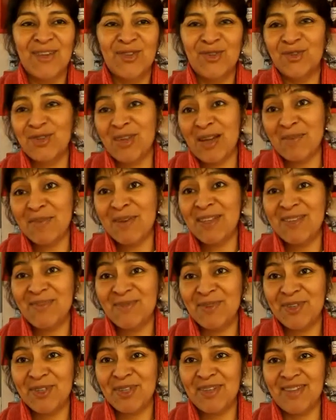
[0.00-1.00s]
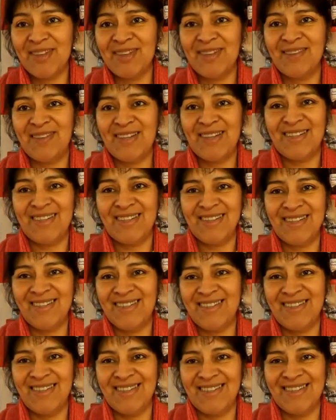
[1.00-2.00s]
Totalmente positiva, sí,
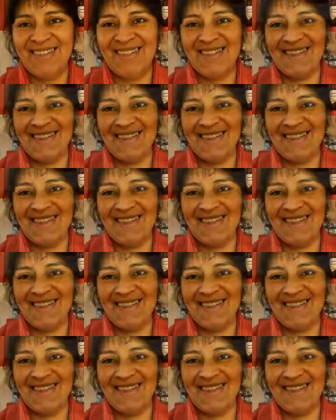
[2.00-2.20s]
sí.